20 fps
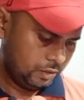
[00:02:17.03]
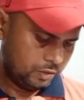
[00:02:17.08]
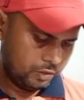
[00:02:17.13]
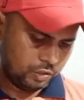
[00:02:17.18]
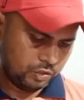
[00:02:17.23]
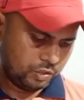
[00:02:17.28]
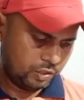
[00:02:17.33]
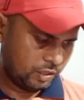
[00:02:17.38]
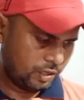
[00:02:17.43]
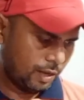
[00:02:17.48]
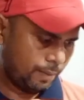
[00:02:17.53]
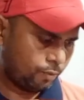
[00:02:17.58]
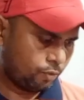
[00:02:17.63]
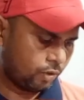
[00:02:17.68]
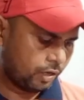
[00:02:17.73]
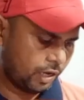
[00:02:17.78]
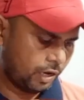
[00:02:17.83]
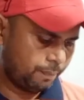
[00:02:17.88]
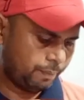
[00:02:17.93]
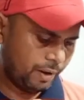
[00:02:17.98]
जिससे कि
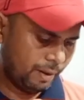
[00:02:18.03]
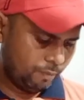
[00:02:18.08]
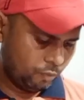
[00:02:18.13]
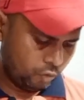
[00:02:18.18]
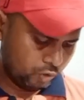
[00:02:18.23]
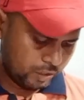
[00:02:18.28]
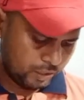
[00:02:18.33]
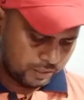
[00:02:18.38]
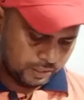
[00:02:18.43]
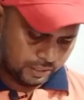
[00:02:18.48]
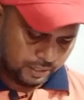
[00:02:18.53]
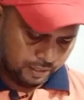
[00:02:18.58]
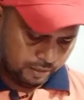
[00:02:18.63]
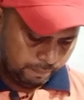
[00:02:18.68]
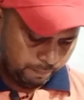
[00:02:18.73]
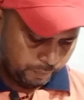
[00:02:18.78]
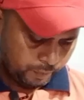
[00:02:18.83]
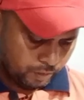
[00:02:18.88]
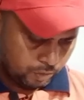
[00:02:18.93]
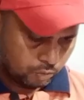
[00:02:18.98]
आपको कंफर्म होते चले
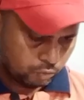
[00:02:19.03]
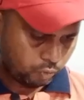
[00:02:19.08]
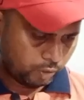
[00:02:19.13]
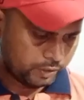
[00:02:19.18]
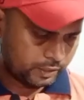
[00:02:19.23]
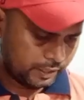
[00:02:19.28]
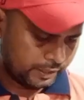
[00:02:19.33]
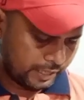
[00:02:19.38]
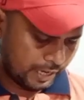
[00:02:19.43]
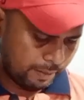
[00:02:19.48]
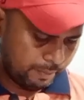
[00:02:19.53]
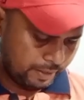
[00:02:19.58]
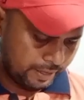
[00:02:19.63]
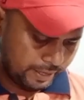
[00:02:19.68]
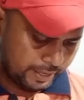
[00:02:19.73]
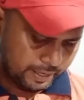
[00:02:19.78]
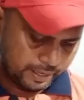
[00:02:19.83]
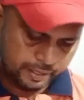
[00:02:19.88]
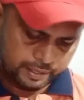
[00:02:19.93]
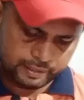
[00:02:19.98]
थोड़ा सा टाइम
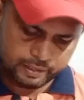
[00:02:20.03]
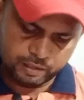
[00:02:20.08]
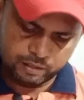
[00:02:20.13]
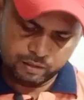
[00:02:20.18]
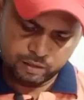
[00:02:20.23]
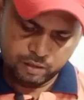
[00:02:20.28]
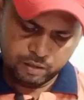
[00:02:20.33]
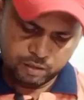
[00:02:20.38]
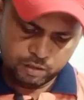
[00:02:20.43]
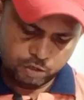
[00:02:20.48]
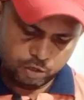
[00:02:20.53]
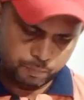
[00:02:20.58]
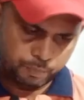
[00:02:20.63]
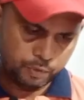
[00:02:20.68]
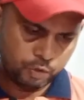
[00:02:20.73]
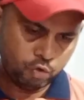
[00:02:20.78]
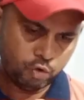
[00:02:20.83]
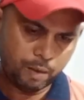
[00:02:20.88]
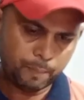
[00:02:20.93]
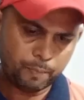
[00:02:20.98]
लगेगा लेकिन ये
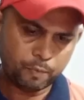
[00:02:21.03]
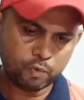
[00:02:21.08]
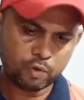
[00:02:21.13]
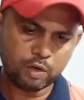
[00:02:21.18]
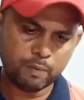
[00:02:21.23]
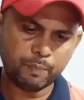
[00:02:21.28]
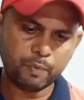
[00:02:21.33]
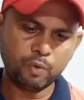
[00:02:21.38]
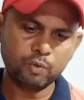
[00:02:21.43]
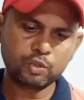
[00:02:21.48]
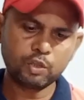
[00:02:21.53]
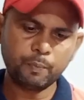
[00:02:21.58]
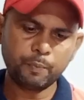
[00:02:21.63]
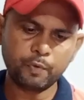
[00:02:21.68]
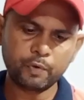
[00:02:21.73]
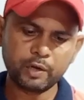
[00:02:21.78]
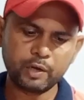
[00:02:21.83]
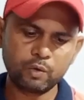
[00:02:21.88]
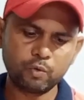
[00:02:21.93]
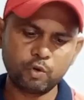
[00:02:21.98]
वीडियो आप लोग के लिए बहुत ही
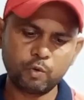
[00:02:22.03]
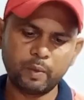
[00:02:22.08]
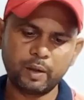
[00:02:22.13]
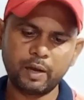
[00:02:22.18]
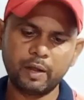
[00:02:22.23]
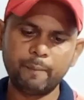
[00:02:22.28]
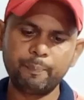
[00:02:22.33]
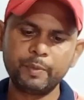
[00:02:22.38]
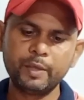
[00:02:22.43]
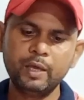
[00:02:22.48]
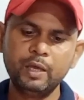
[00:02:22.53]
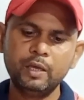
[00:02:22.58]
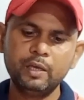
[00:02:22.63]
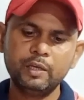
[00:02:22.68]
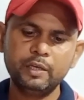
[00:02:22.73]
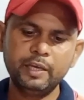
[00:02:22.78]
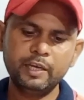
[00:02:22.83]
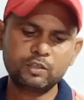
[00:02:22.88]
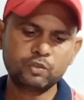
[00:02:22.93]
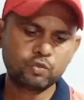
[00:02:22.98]
इंपॉर्टेंट होने वाला है
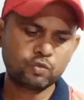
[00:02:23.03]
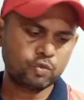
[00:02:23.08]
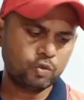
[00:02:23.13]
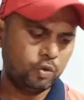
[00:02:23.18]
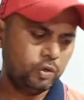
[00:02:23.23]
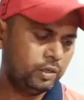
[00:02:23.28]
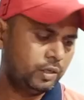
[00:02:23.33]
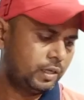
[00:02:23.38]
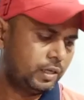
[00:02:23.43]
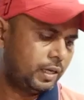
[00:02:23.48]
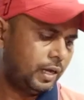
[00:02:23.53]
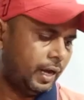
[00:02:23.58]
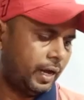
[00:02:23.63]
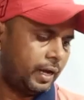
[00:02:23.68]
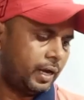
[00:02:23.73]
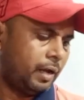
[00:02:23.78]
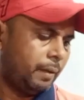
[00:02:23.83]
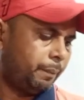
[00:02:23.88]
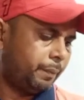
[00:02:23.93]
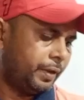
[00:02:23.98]

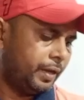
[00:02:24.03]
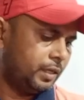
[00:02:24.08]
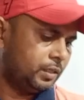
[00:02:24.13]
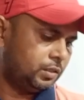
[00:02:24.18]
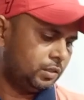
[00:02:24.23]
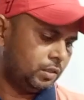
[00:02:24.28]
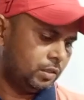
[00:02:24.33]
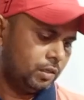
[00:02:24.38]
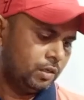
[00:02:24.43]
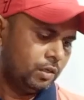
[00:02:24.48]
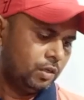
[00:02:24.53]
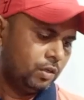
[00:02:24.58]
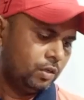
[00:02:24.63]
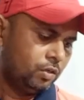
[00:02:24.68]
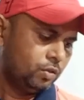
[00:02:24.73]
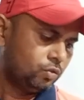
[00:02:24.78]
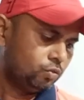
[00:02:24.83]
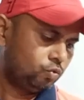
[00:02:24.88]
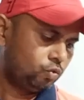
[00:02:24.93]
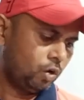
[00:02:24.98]
111 पेज
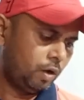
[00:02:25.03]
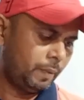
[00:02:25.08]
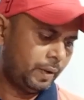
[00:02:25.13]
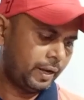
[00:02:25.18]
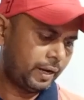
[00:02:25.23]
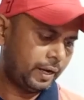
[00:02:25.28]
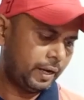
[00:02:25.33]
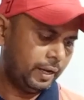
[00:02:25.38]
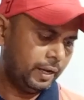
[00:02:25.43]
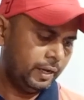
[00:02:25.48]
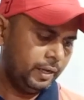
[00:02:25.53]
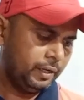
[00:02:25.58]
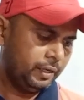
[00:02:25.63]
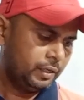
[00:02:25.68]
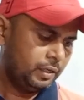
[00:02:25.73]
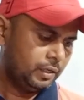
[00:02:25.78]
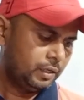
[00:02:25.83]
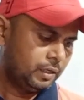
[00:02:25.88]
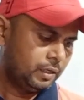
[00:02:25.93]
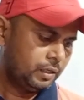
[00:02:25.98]
जो हमारा है
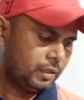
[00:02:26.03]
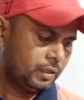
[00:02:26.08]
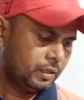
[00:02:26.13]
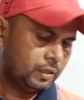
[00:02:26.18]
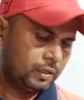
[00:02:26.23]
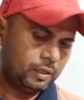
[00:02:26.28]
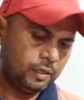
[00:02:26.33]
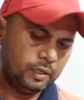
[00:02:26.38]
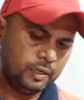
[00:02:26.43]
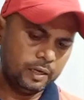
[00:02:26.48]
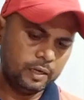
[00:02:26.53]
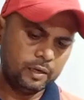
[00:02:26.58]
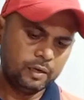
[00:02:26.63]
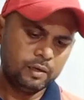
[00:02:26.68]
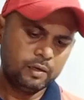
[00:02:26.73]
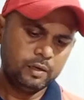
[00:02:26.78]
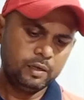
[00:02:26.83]
ठीक है